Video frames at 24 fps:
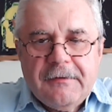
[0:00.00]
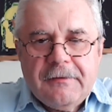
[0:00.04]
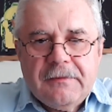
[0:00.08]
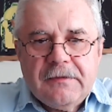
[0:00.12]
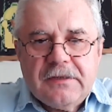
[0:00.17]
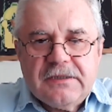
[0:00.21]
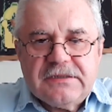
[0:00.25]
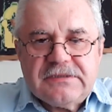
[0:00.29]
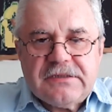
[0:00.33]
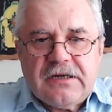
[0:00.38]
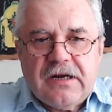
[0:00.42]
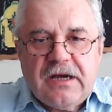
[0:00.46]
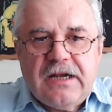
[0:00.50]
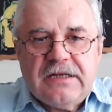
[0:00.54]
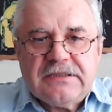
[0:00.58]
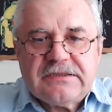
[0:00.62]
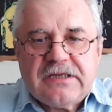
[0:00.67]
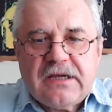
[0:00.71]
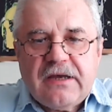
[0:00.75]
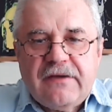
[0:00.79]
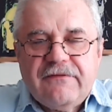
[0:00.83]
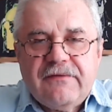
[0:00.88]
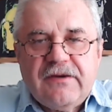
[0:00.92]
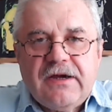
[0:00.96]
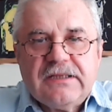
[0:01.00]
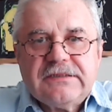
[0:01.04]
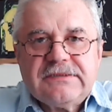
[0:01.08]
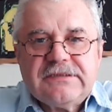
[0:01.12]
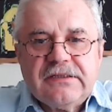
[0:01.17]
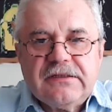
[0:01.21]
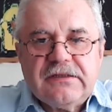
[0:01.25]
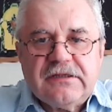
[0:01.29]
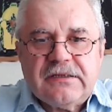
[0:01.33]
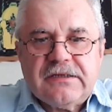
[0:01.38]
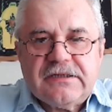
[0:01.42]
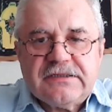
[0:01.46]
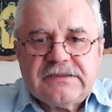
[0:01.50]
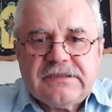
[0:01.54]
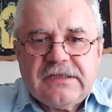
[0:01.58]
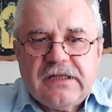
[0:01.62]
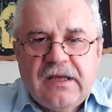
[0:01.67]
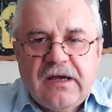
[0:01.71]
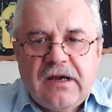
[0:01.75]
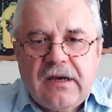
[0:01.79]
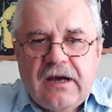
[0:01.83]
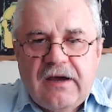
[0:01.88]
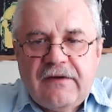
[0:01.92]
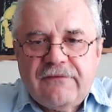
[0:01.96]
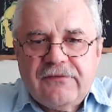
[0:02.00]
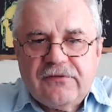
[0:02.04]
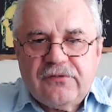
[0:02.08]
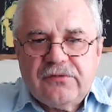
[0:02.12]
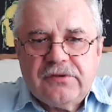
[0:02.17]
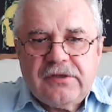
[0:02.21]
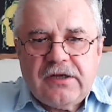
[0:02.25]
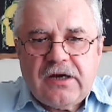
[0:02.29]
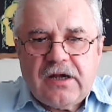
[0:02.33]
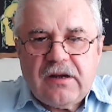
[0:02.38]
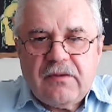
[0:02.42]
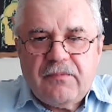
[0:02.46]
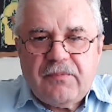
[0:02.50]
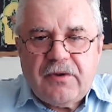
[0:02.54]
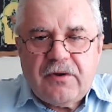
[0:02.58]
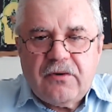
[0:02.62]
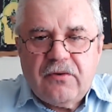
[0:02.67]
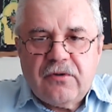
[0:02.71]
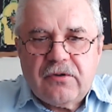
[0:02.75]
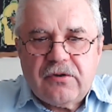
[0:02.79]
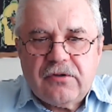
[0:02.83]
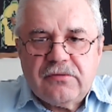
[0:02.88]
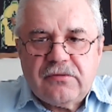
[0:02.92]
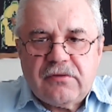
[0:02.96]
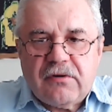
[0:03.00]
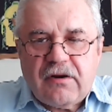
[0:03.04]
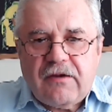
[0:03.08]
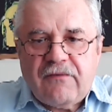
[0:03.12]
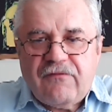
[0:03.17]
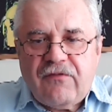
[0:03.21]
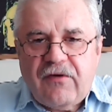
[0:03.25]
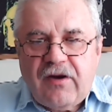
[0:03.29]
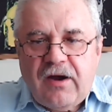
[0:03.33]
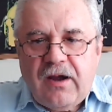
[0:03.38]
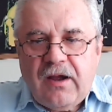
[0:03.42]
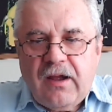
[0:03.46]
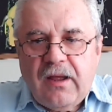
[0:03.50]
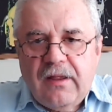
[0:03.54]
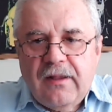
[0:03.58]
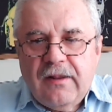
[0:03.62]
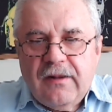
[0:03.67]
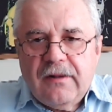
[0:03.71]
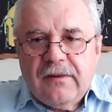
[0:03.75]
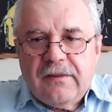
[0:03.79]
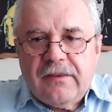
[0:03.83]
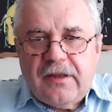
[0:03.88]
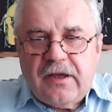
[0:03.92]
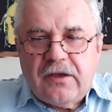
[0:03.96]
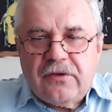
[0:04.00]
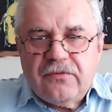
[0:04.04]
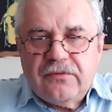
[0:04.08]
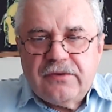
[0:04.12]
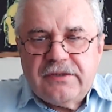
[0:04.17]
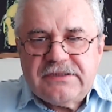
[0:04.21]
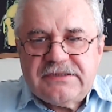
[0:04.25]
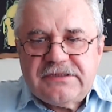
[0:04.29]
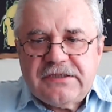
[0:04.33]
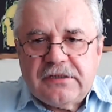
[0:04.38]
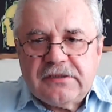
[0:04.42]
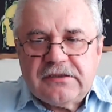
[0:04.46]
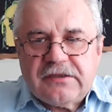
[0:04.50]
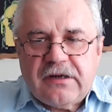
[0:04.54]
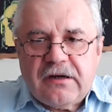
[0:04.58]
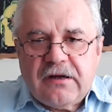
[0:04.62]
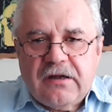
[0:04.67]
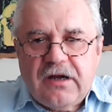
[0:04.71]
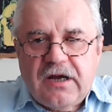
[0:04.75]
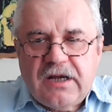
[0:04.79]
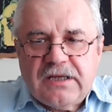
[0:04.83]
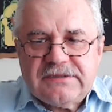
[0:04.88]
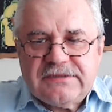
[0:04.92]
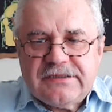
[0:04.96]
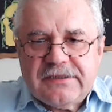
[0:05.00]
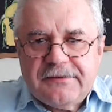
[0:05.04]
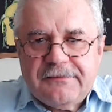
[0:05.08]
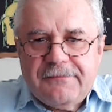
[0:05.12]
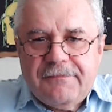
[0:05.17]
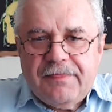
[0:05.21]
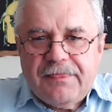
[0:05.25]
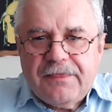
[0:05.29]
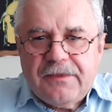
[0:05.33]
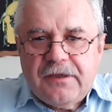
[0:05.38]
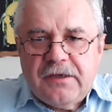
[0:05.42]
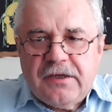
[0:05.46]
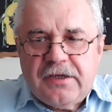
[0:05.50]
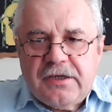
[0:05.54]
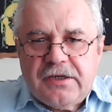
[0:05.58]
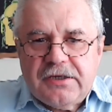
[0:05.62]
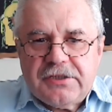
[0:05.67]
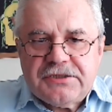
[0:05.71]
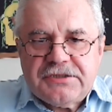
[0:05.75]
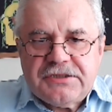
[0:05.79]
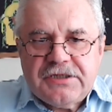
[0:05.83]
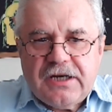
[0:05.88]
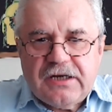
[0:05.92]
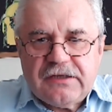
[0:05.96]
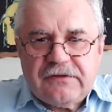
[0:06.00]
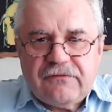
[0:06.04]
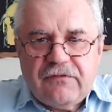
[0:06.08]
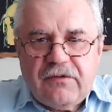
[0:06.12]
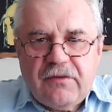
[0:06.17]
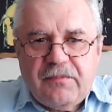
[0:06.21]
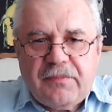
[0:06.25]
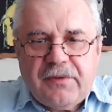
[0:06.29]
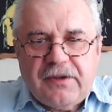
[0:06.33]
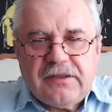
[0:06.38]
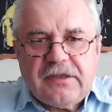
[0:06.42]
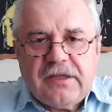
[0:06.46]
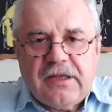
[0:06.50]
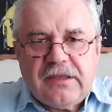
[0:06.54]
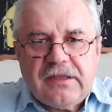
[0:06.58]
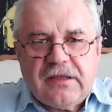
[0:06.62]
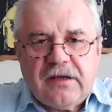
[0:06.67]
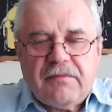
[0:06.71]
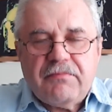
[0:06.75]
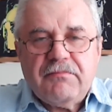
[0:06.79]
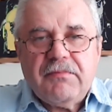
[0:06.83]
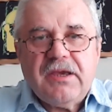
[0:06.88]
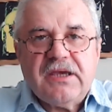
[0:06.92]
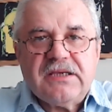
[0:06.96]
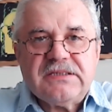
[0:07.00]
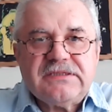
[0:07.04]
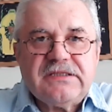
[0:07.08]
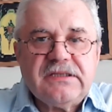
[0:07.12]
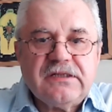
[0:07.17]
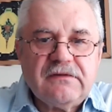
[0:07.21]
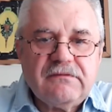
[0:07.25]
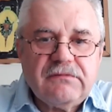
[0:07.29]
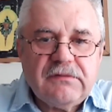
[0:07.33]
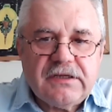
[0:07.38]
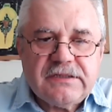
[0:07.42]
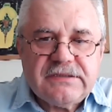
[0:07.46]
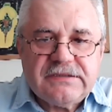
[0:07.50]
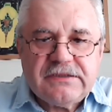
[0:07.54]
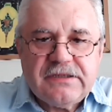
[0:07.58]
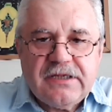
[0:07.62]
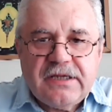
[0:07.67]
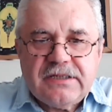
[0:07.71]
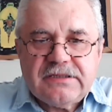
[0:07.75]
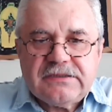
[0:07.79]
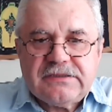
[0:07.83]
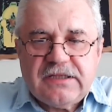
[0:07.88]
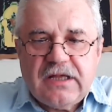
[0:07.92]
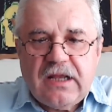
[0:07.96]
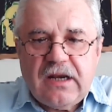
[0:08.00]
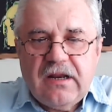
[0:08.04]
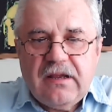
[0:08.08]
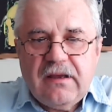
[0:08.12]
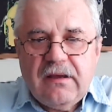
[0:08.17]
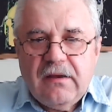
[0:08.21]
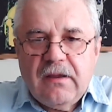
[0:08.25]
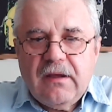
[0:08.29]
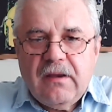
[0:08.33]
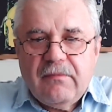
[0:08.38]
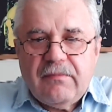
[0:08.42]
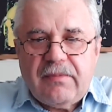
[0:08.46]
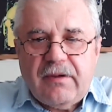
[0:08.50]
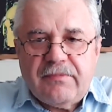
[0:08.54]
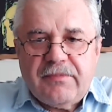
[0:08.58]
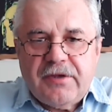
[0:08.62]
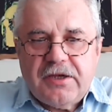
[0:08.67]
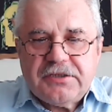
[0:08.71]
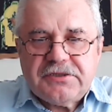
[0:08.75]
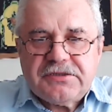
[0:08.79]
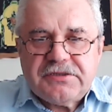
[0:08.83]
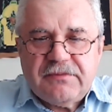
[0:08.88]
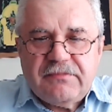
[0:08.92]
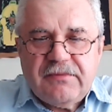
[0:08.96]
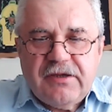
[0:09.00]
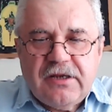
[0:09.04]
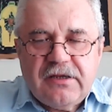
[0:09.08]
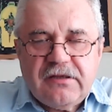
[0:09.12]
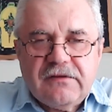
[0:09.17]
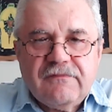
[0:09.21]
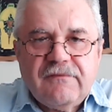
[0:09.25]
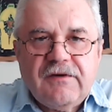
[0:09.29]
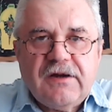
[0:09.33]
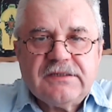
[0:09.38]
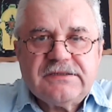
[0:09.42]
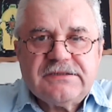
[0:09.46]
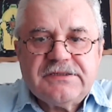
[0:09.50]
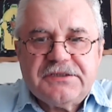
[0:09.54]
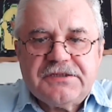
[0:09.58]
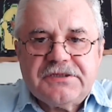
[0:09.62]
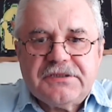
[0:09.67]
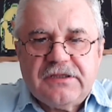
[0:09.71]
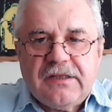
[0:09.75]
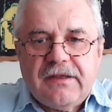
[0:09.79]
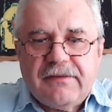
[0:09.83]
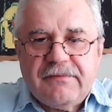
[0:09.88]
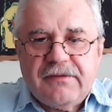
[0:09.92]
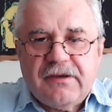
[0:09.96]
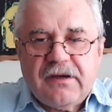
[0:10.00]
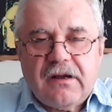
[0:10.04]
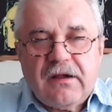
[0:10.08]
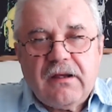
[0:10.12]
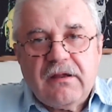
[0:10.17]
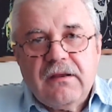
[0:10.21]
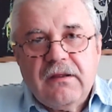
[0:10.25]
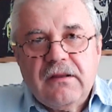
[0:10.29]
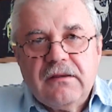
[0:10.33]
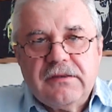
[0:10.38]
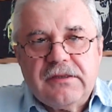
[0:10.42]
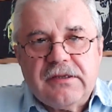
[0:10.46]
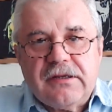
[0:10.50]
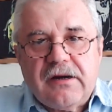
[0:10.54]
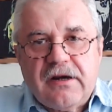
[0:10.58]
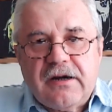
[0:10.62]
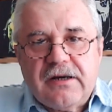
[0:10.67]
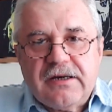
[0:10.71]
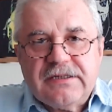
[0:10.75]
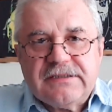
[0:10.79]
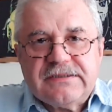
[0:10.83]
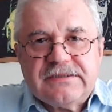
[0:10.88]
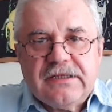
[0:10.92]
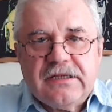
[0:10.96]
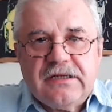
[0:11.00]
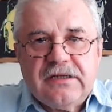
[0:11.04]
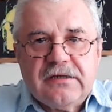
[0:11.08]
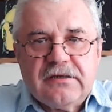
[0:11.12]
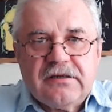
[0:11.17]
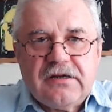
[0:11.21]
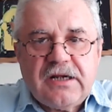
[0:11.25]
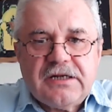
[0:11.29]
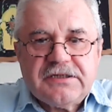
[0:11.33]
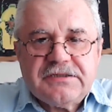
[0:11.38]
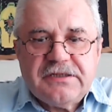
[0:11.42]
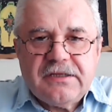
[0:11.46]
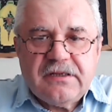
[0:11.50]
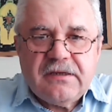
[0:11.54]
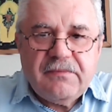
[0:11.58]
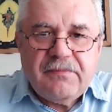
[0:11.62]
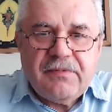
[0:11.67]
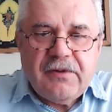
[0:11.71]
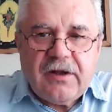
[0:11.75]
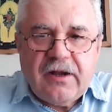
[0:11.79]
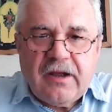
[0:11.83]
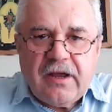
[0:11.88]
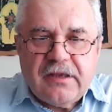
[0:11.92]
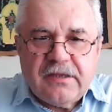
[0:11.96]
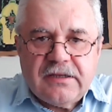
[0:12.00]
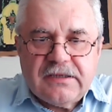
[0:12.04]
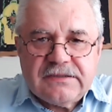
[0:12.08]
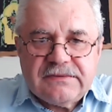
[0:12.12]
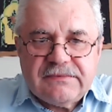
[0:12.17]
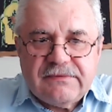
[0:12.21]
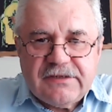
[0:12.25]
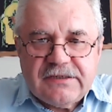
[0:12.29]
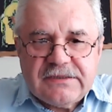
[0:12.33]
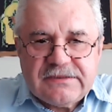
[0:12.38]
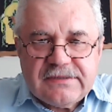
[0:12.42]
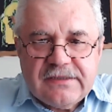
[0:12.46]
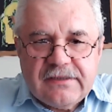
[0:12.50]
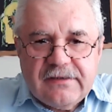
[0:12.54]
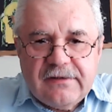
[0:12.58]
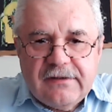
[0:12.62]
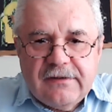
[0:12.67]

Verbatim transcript: Израильская авиация нанесла авиаудары по городу Рафах на юге сектора Газа, и жертвами, по данным местных властей, стали по меньшей мере 20 человек. Террористы или граждане пока неизвестно.